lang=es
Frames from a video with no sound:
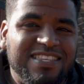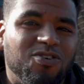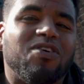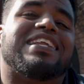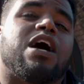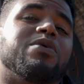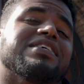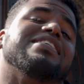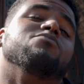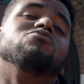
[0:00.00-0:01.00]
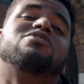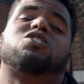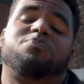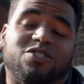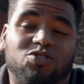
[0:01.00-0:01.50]
digo que la vida de
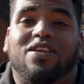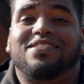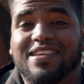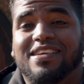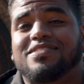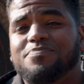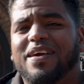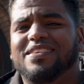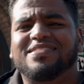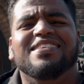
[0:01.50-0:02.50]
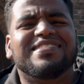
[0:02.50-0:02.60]
muchas personas en este país